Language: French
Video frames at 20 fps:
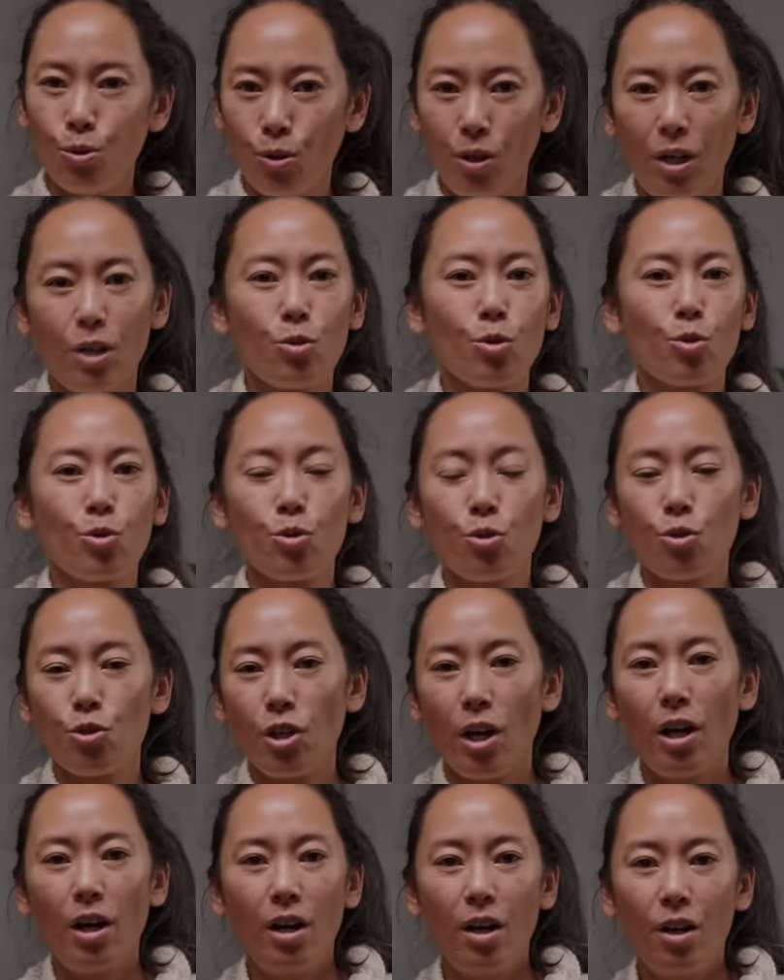la sauce
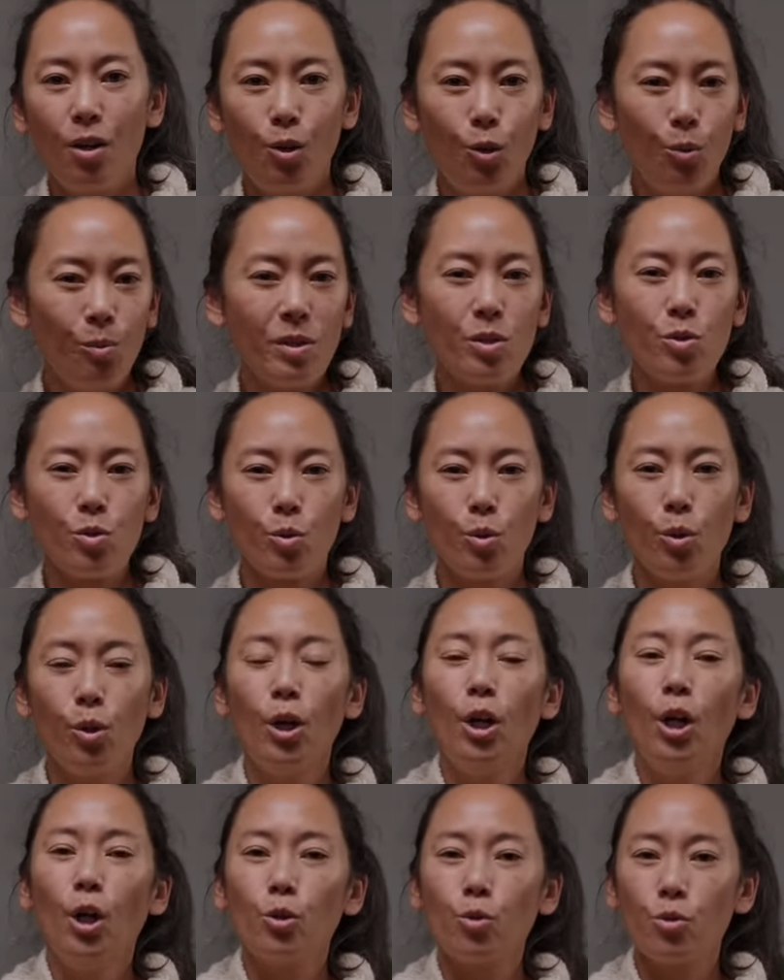soja, le miso.
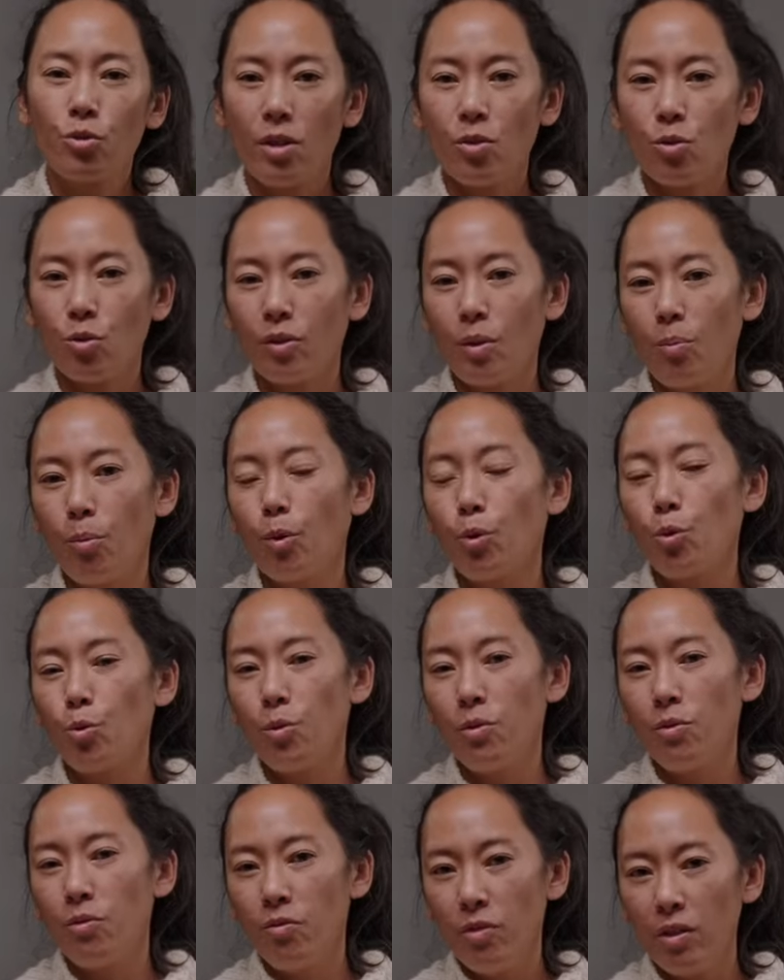Tout ça sont des
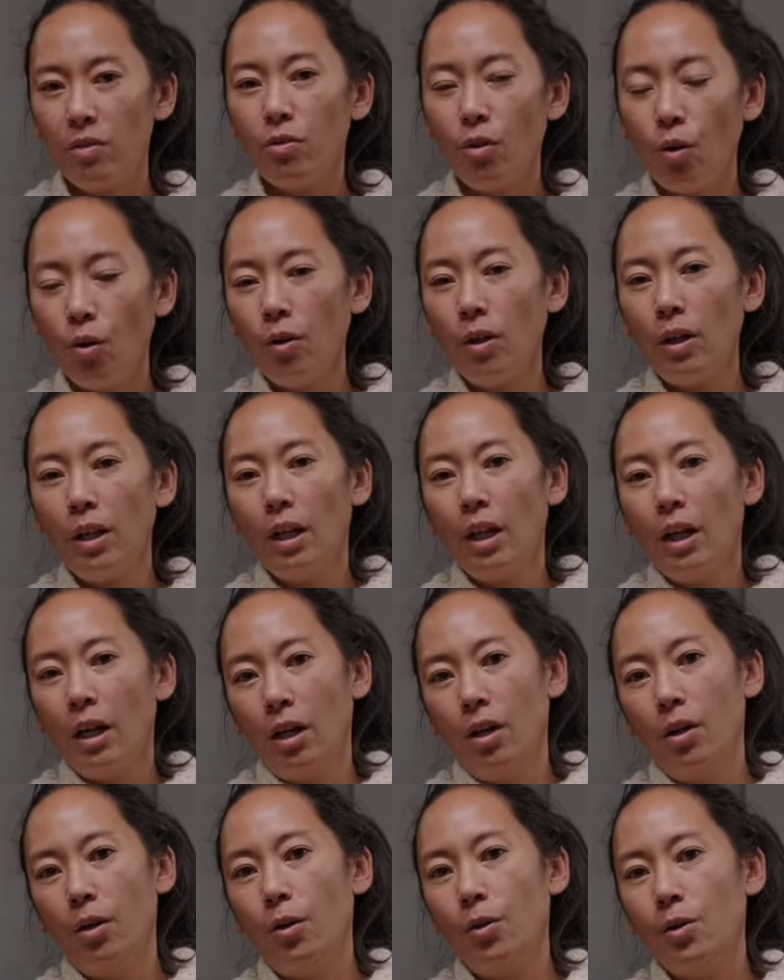produits vivants
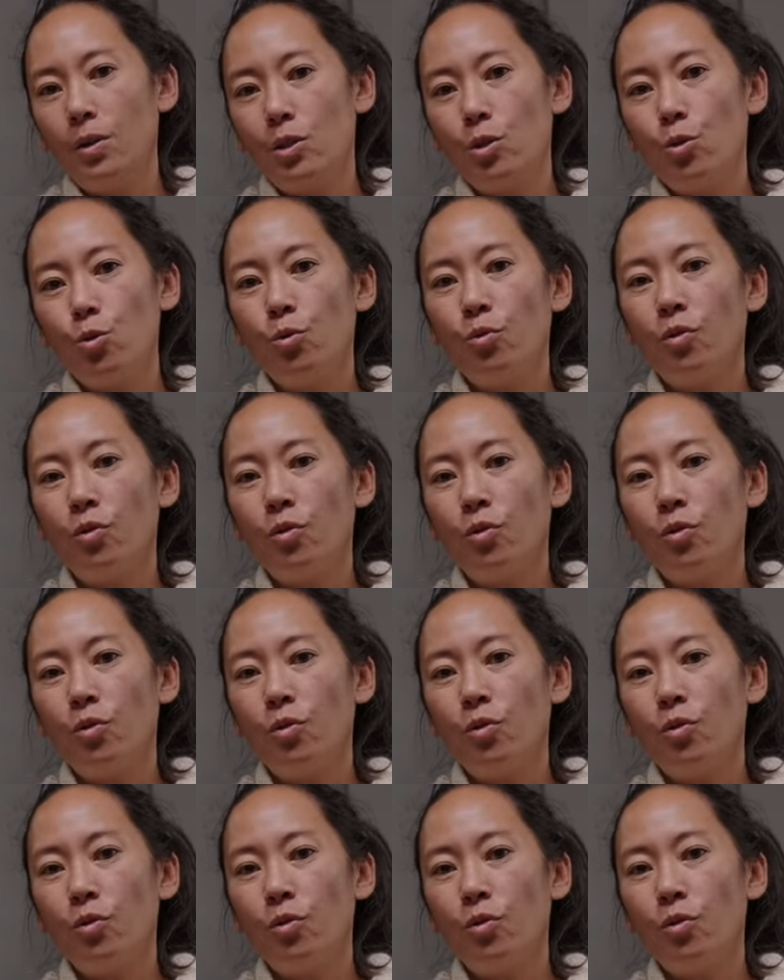issus d'une